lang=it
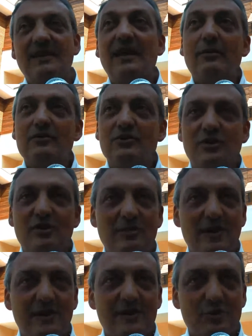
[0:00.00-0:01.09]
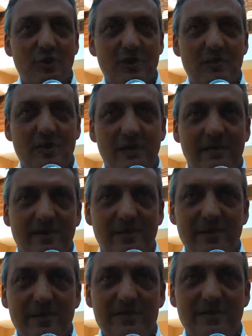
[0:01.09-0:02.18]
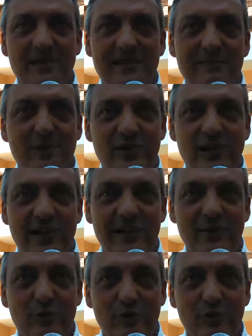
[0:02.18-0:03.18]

E eh, questo non dipende solo da me, per me possiamo andare a votare anche a